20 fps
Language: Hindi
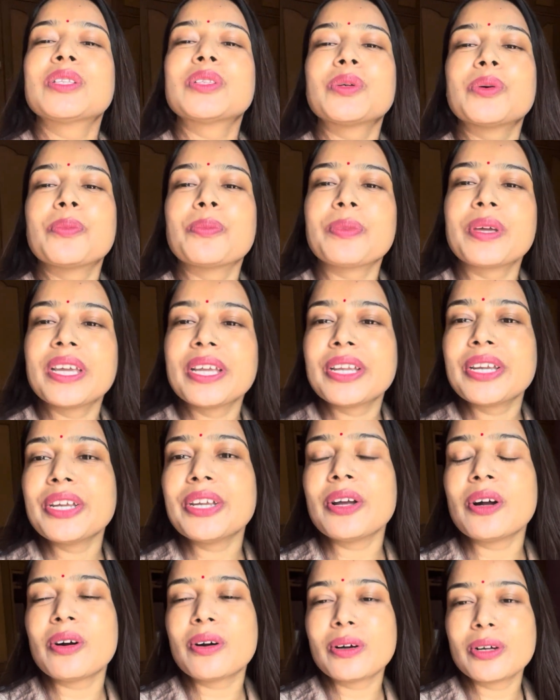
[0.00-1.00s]
तो
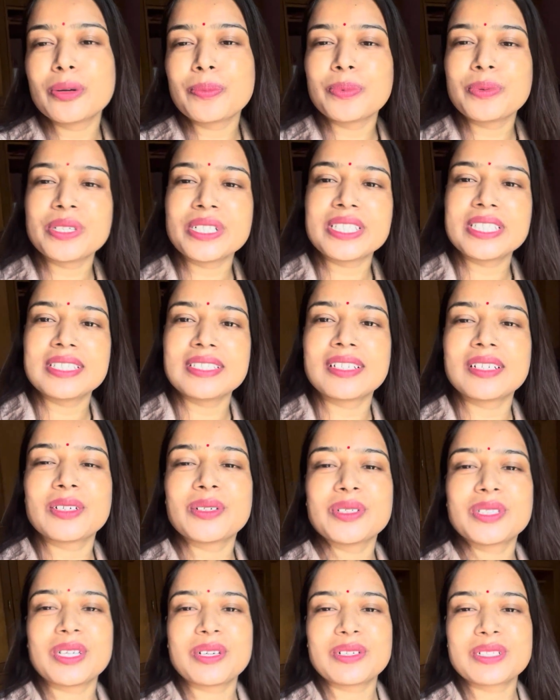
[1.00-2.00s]
मेरी और पूरी ज़िंदगी
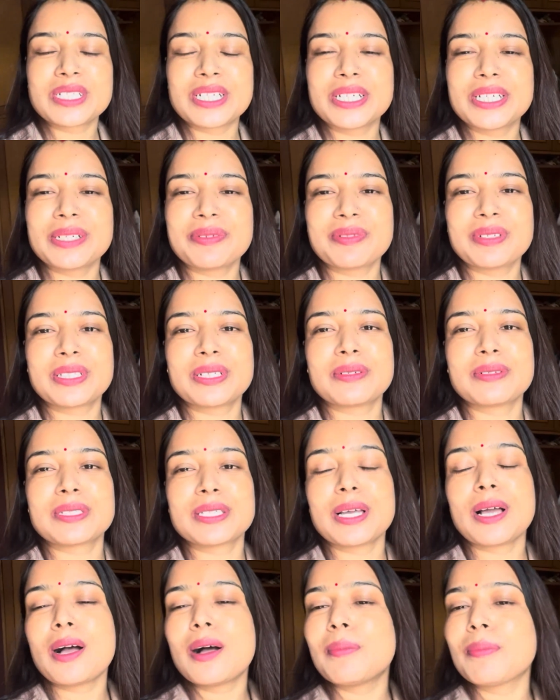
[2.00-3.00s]
ग्लोथ हाउस की टीम की तरफ
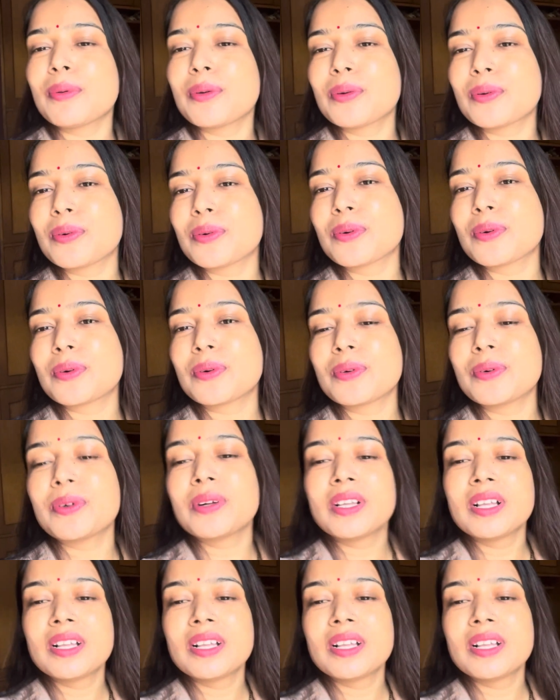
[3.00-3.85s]
से आप लोगों को